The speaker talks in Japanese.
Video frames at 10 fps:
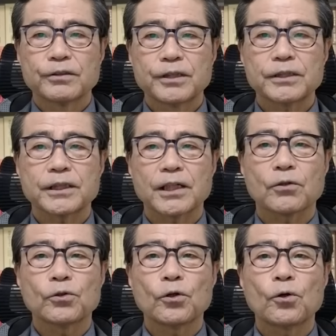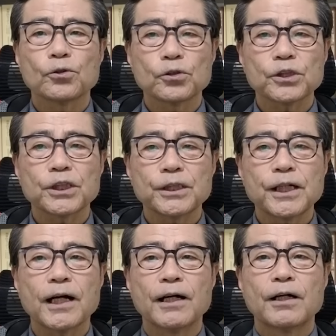ですから、この補助金
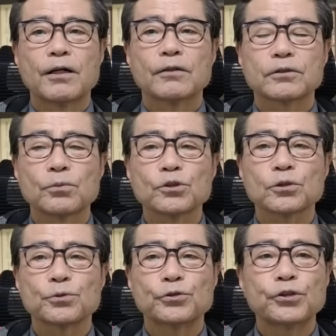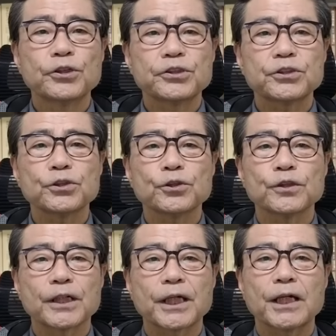がそもそも不必要
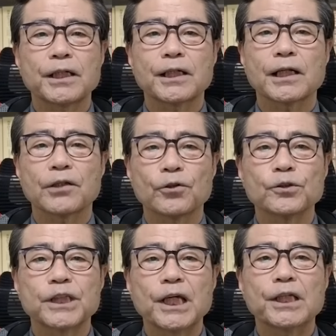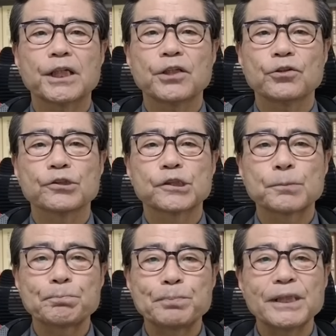な県からの税金の
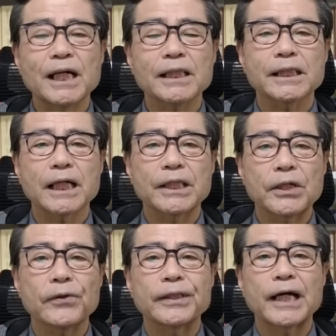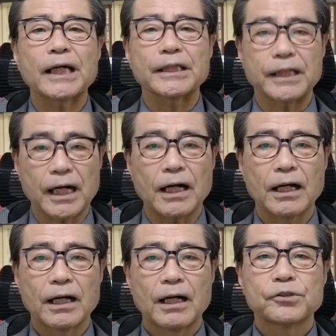出費だったんではないか。
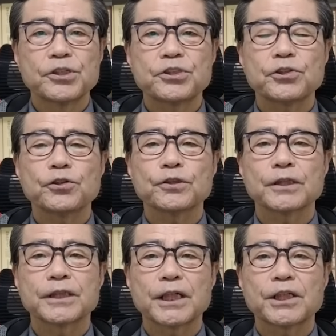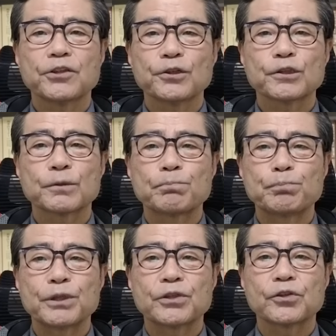不必要な税金の
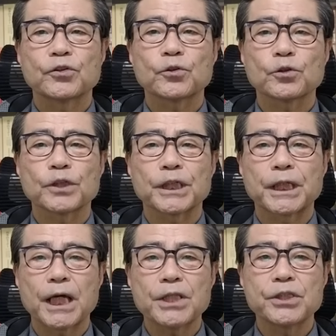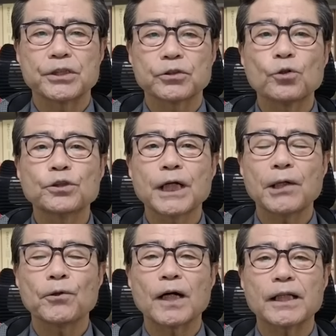出費っていうことで県に損
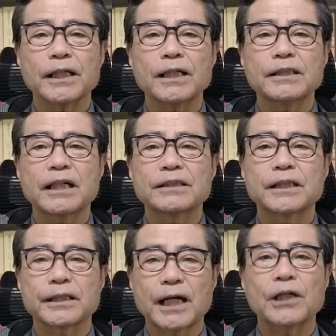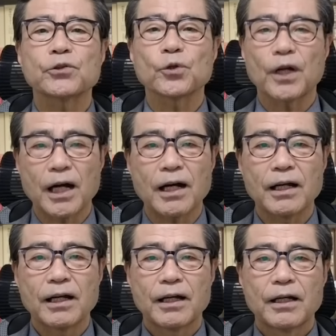害を与えたんじゃないの
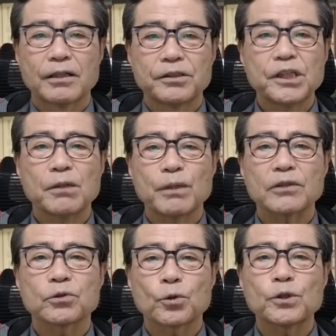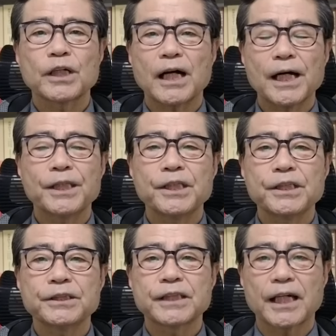か、いわばそこに犯
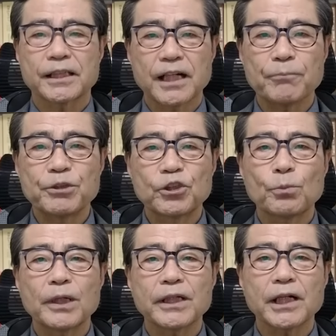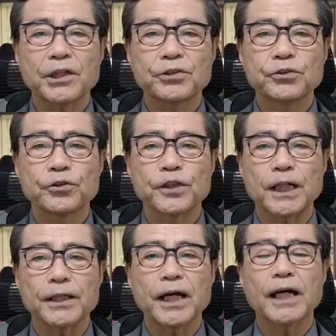人罪が認められるので
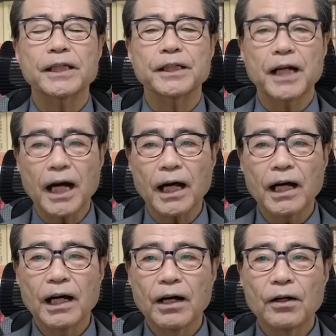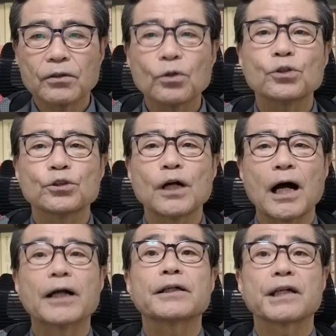はないかという
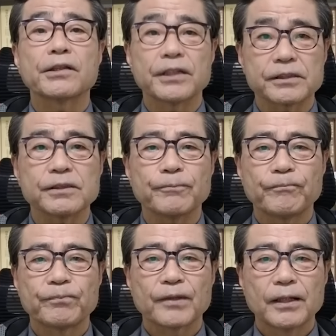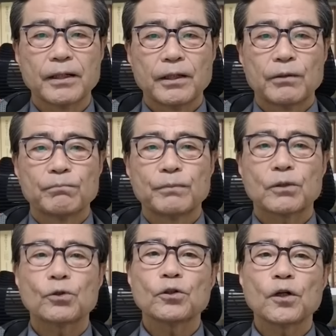案件です。まあ、
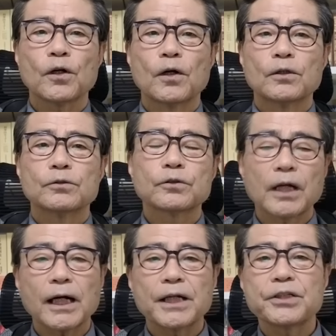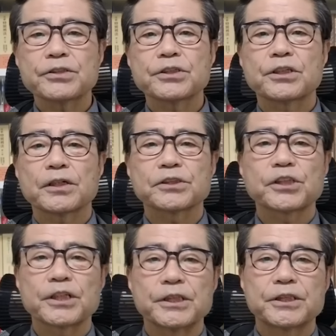この疑いについてはす
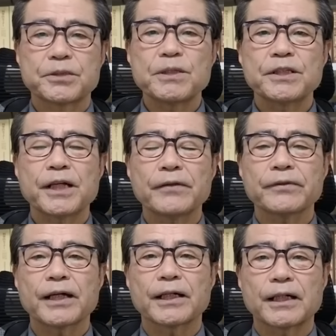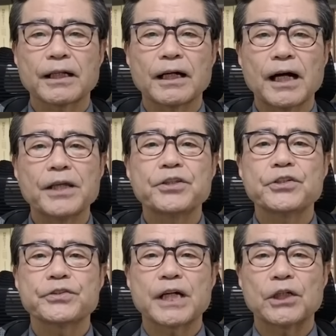でに市民団体から犯
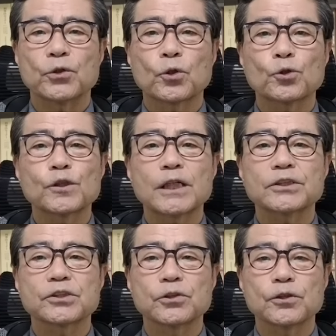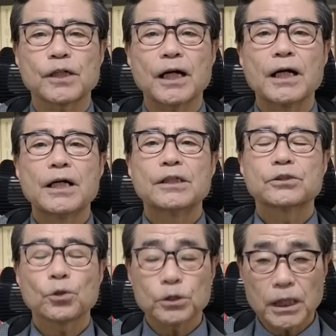人罪の告発状が
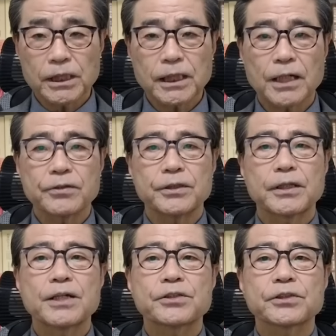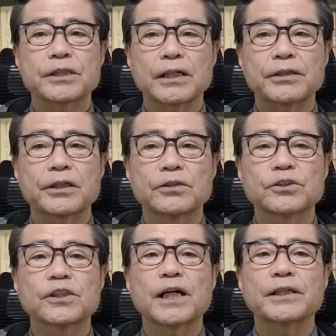捜査機関に提出されている
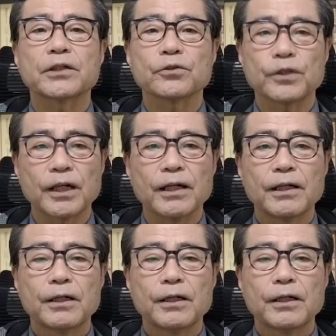くらいなので、